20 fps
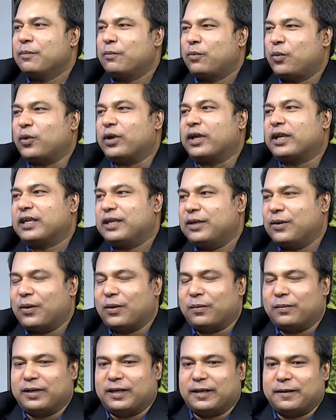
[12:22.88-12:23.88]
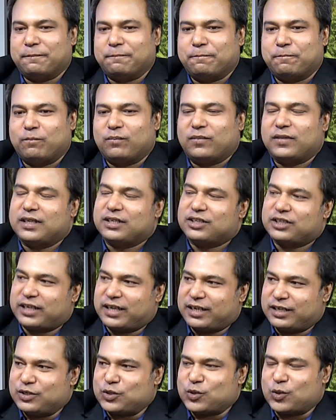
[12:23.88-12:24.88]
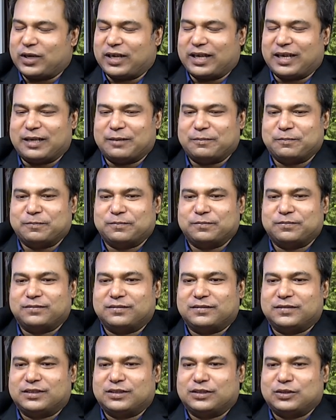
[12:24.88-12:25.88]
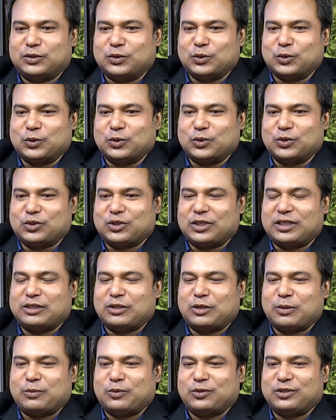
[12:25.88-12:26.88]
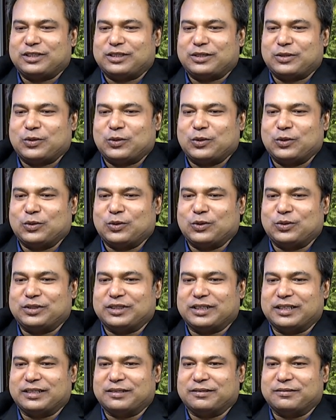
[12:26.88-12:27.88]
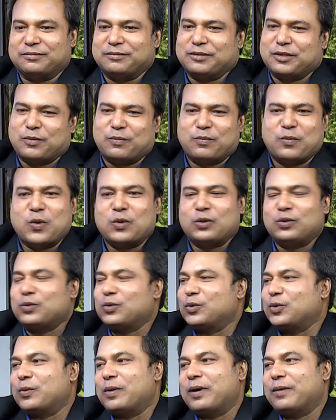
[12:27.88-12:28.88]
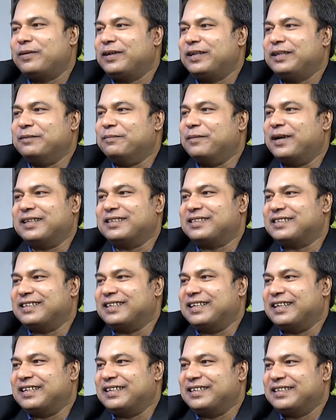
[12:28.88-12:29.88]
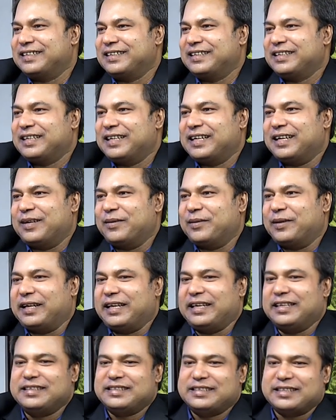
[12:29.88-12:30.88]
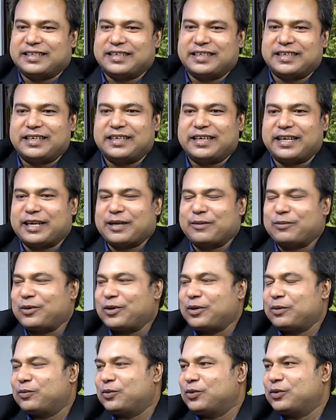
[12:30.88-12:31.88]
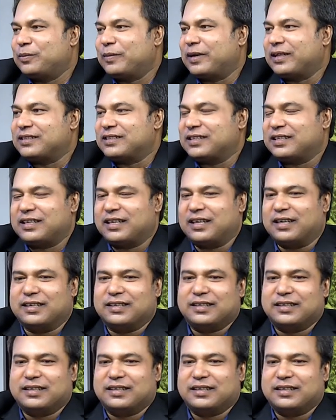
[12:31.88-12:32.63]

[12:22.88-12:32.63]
পড়ে কি হবে দেন সেখানে চলে গেলাম তো চলে যাওয়ার পর যেটা হলো যে মন কোনোভাবেই মানছে না মানে ইন জেনারেল লেখাপড়ার প্রতি মানছে না